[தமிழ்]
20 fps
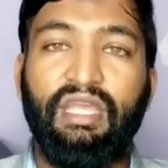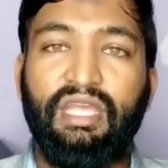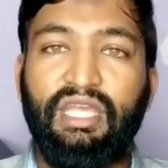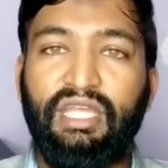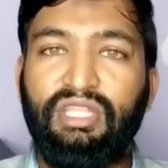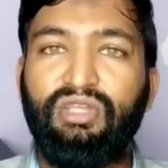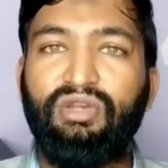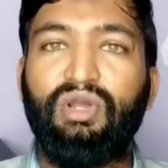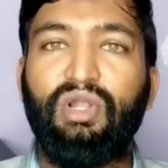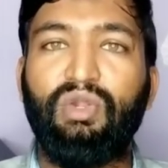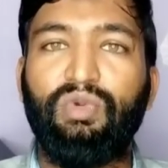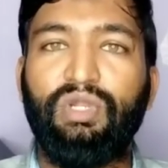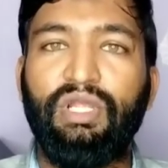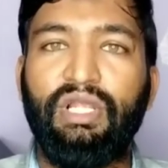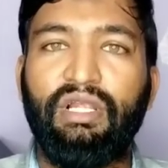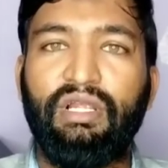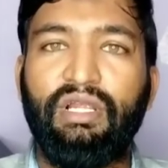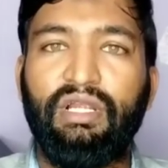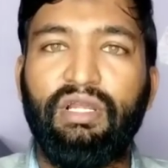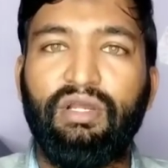ஹிந்துக்கள்
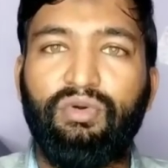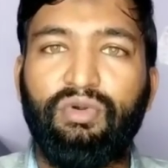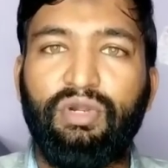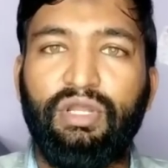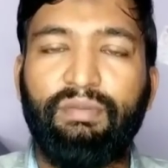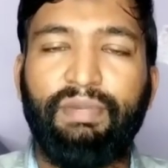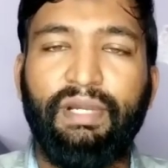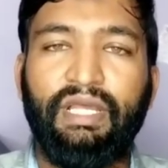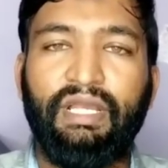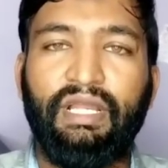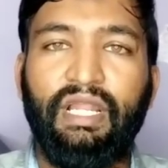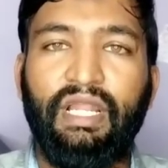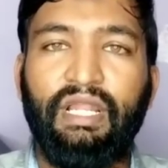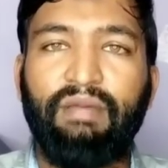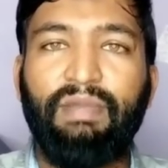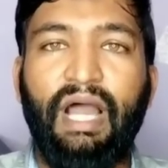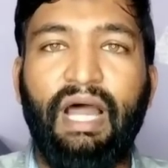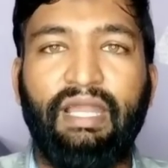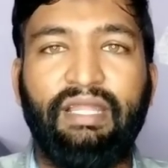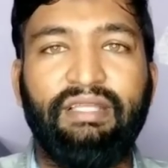உண்டியல் எடுக்கக்கூடிய படங்கள்
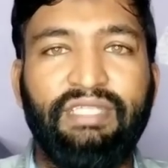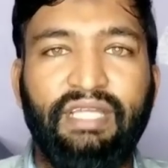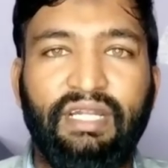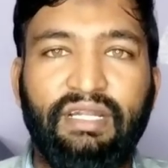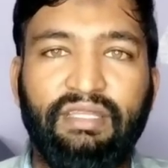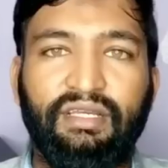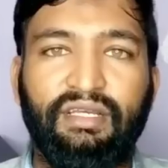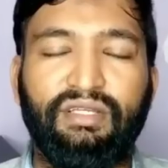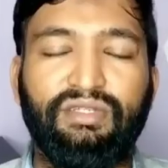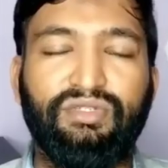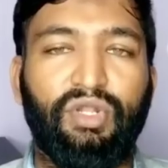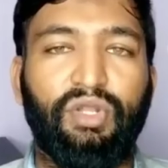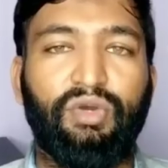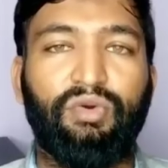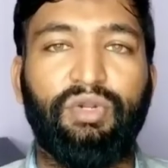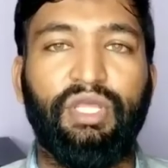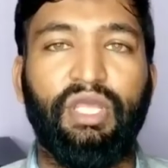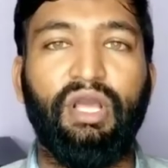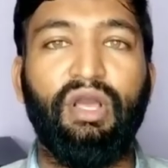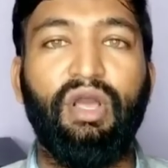எல்லாமே அரசு எடுத்துக்குதுன்னு
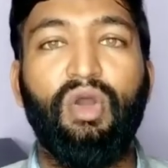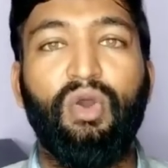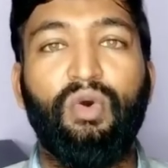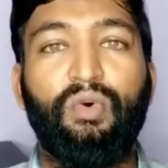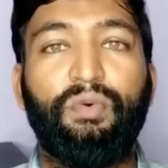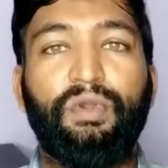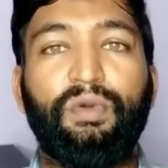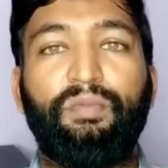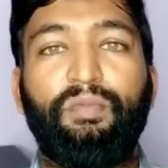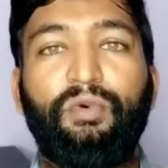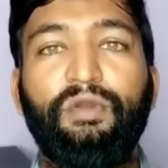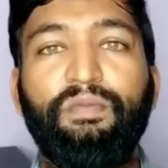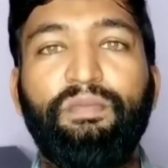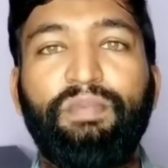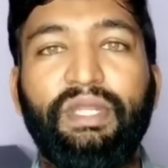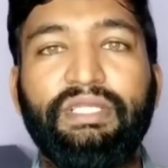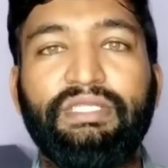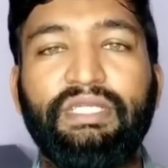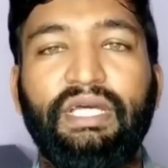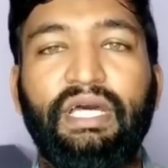சொல்லக்கூடிய ஒரு பொய்
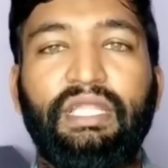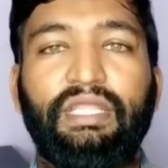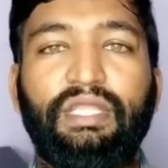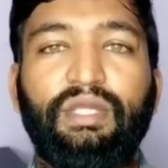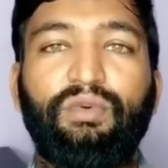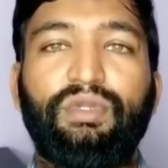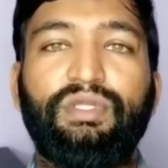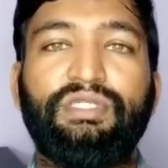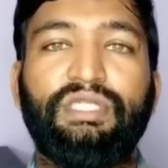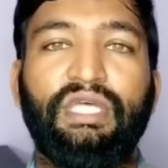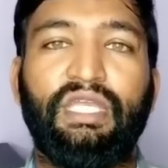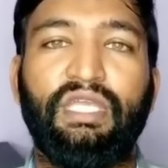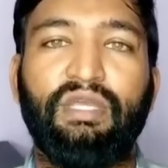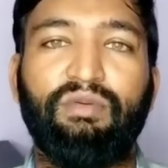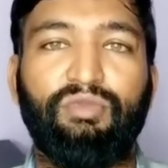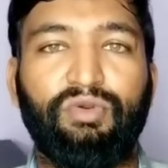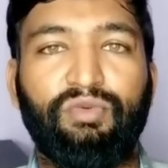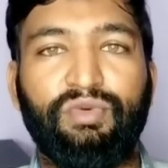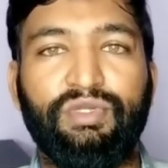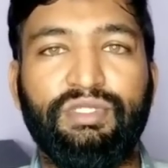பிரச்சாரத்தை ஒரு
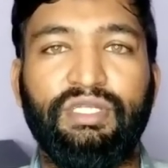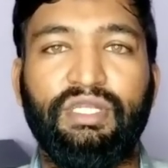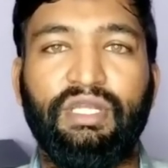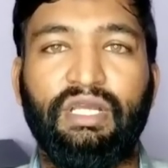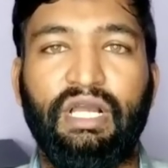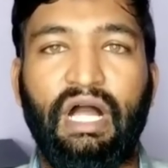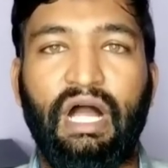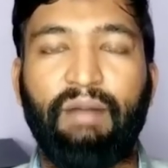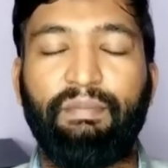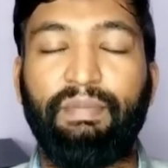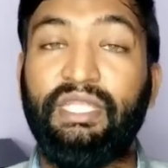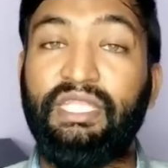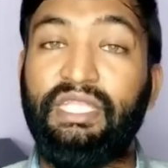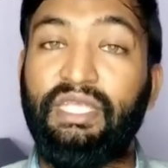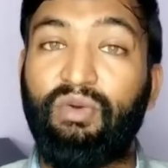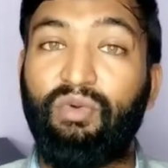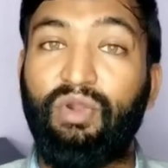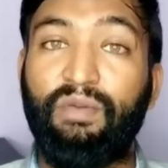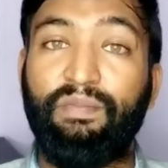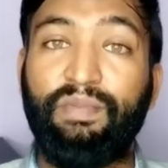சங்கி முன் வச்சிருக்கான் அப்போ
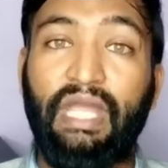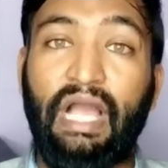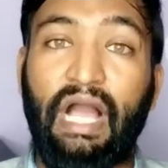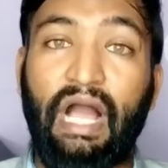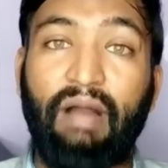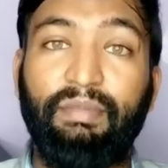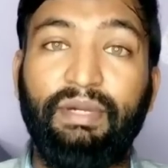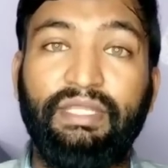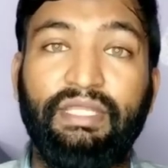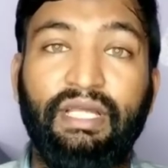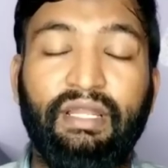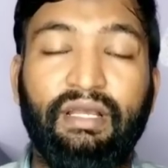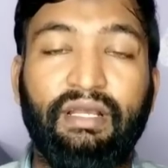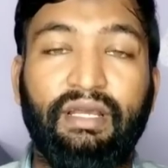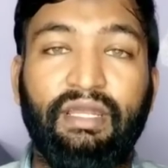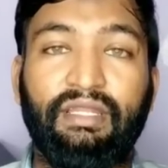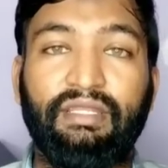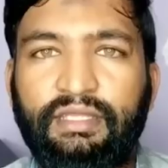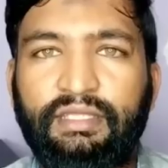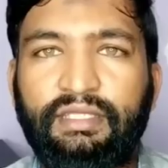இது எவ்வளோ பெரிய ஆபத்தான
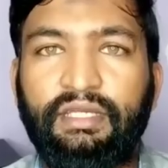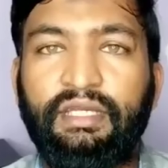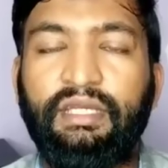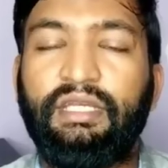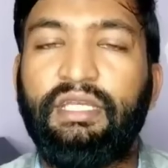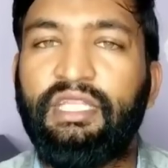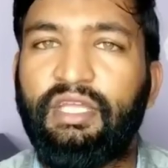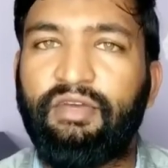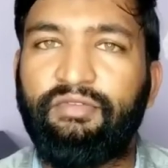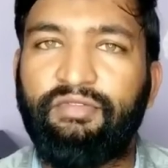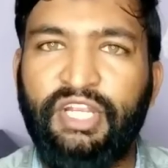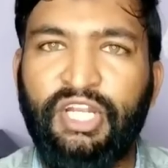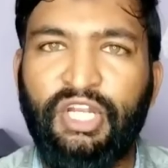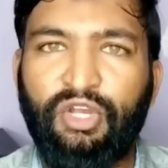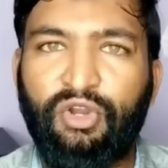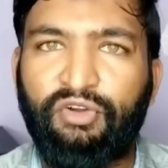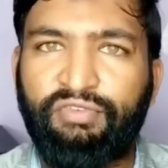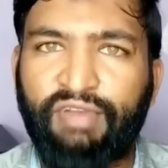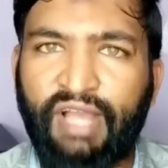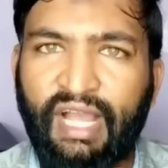கருத்து இந்த
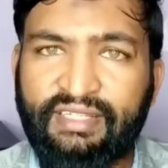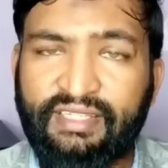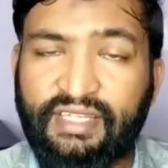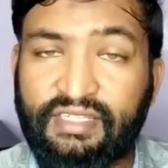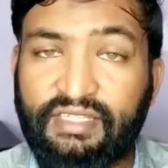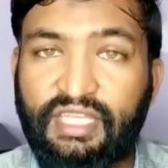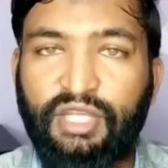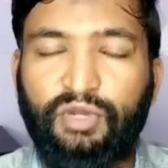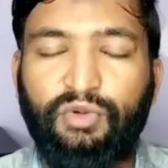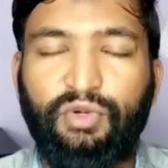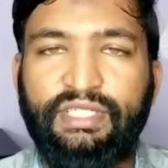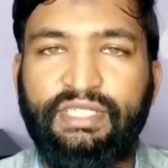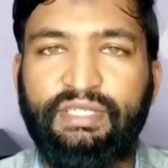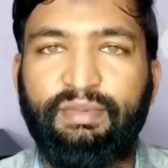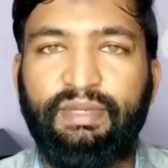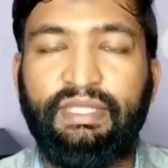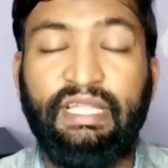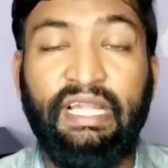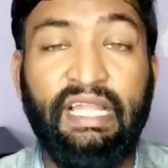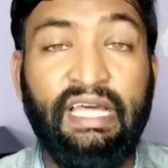வீடியோ ஃபேக்ட் செக் செய்யக்கூடிய
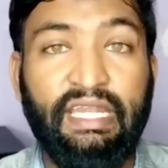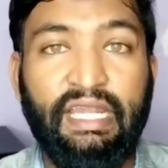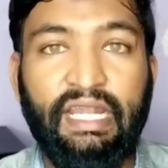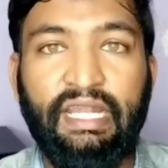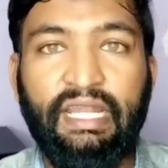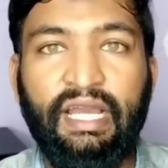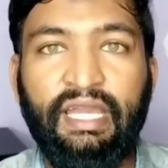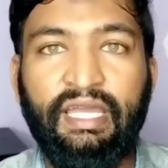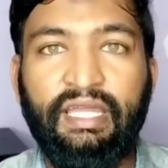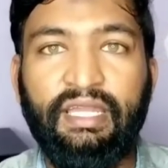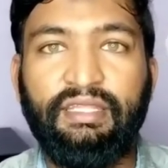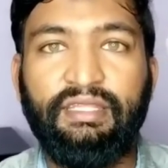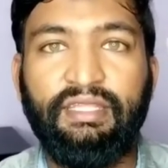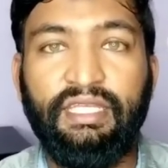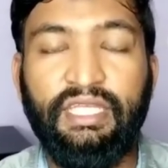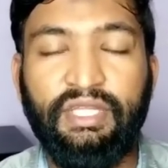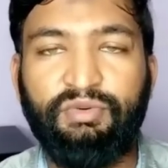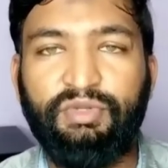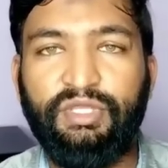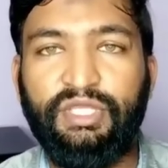சமயத்தில்
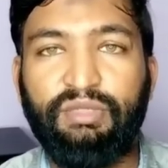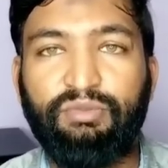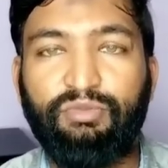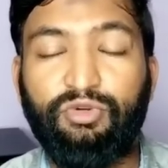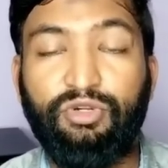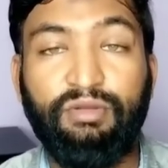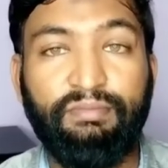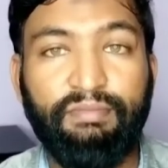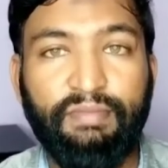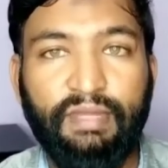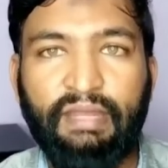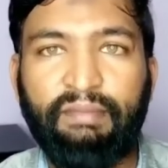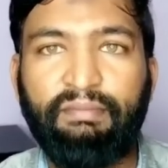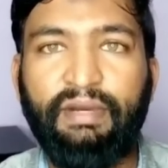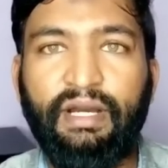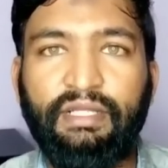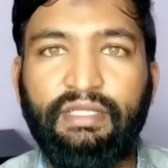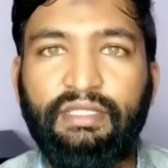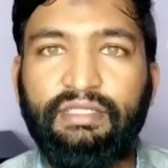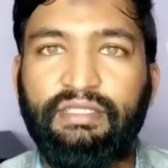ரெண்டாயிரத்தி இருபத்தி மூணு மே
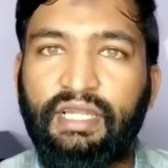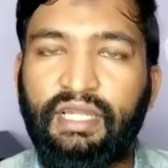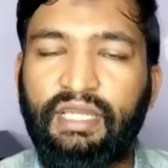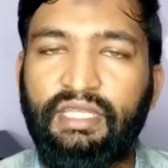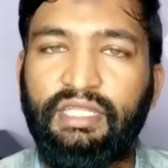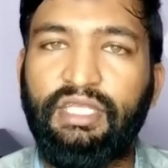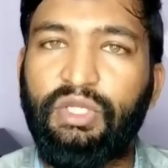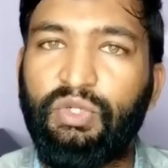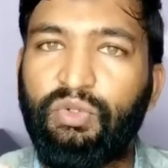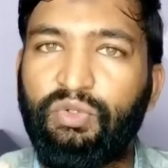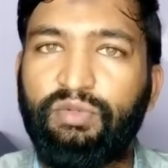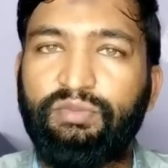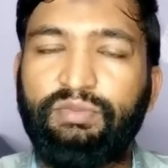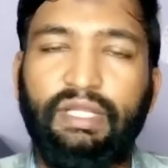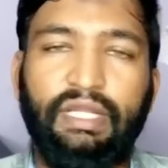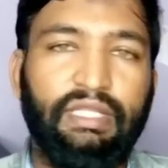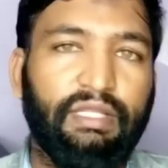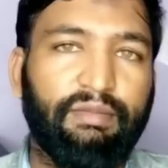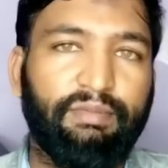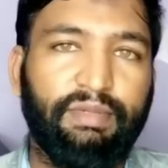மாதத்தில் இது யூடியூப்
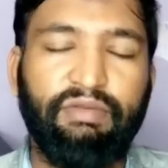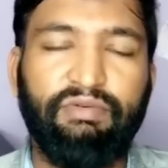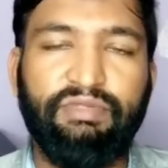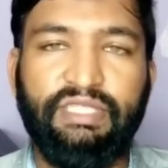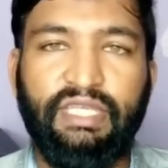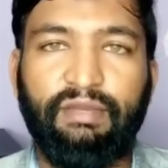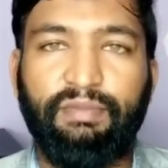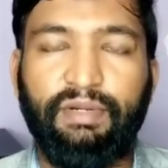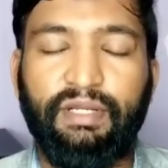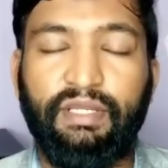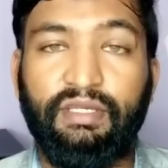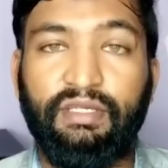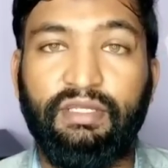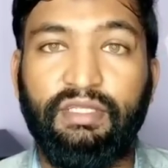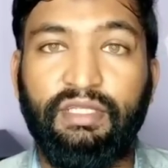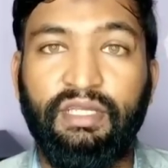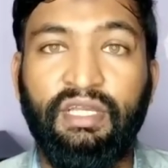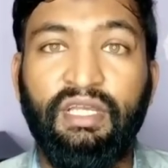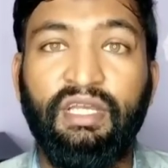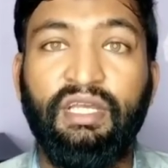தளத்தில் பதிவு
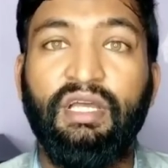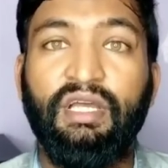செய்யப்பட்டிருக்குது